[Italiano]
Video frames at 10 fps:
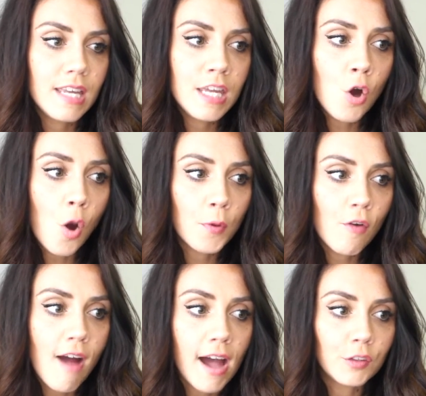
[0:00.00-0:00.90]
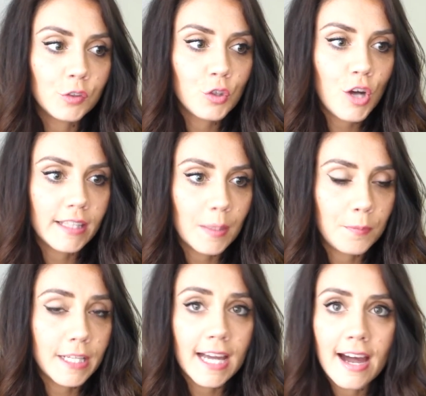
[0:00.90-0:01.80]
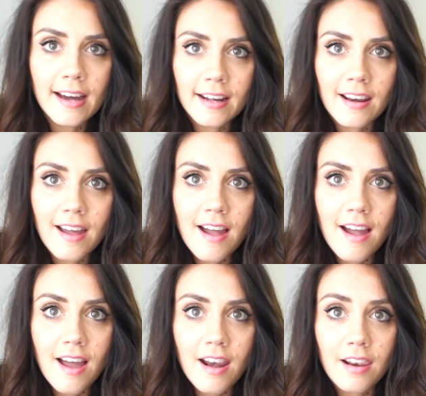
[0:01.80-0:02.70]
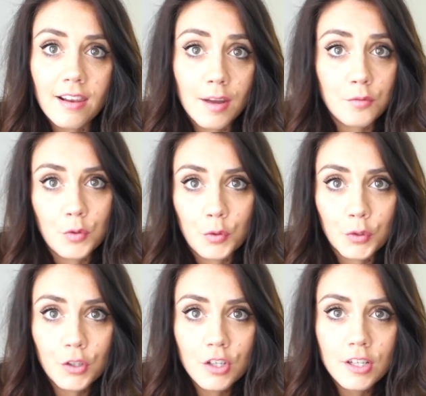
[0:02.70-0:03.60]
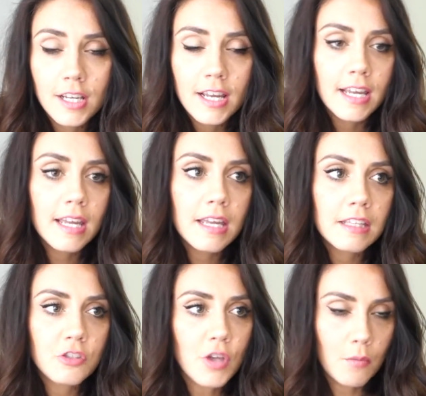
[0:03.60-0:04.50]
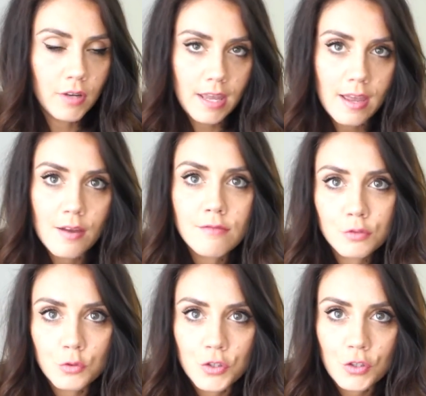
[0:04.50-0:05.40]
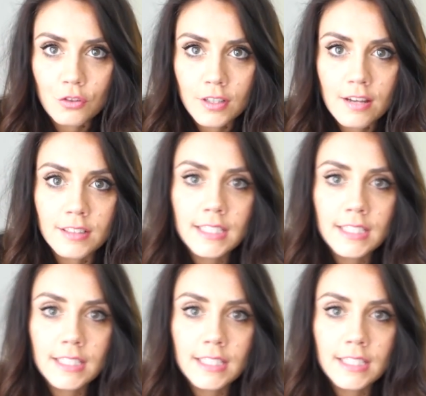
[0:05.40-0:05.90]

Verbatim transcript: Io ho provato ad applicarla al lavoro e diciamo che funziona.